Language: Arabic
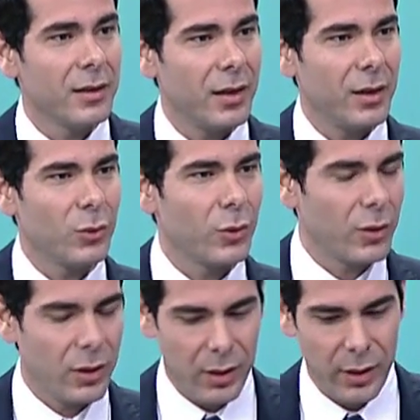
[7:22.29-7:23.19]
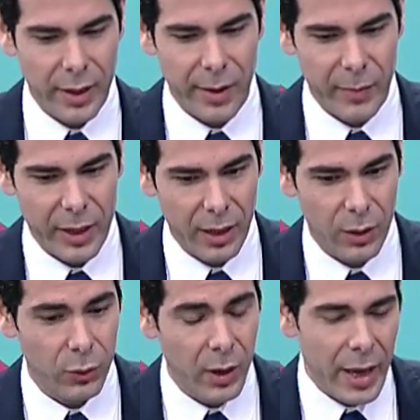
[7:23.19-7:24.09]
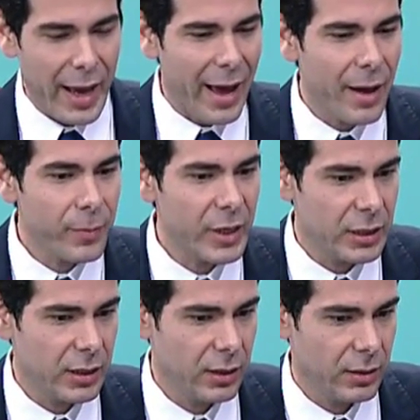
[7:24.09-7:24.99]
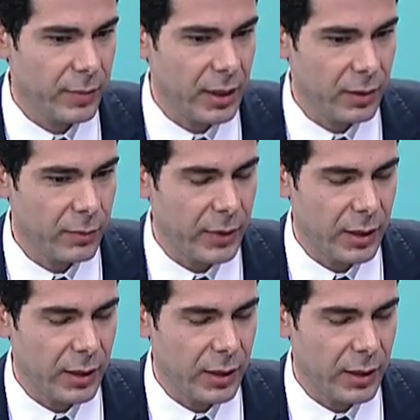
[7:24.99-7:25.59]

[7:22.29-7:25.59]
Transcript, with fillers: تقدر يامن حاله اهم شيء بال